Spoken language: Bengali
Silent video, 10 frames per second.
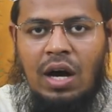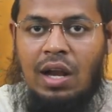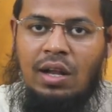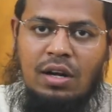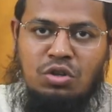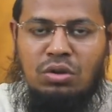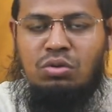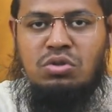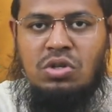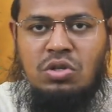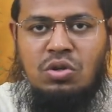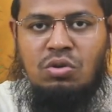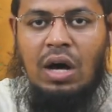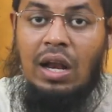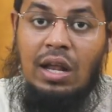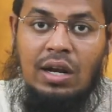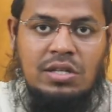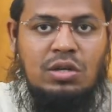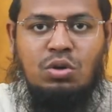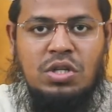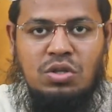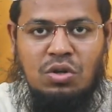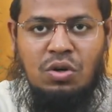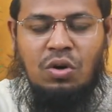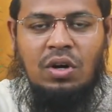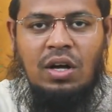আল্লাহর সন্তুষ্টির জন্য আল্লাহর রাজি খুশির জন্য